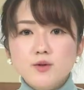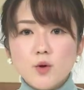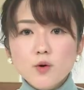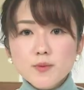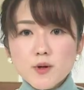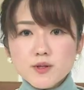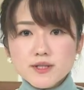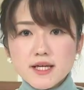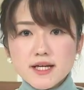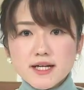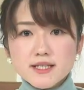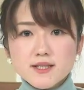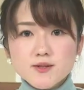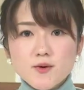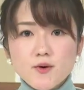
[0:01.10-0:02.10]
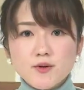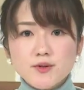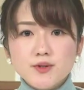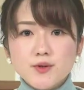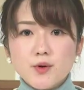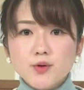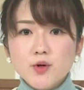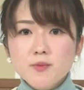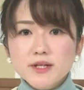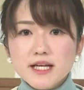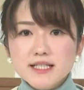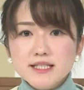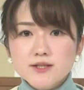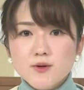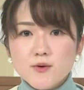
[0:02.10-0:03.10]
闘病生活を送る子ども
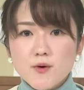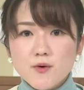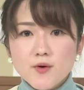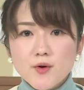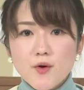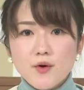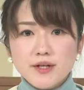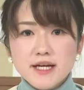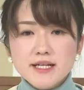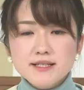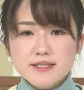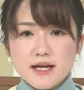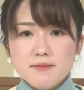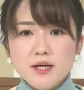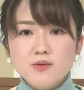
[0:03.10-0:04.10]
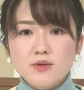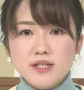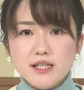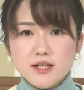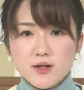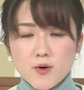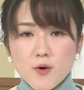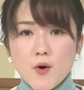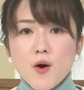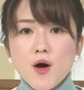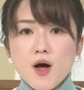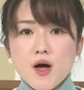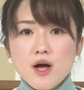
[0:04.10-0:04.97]
たちの心を癒すための人形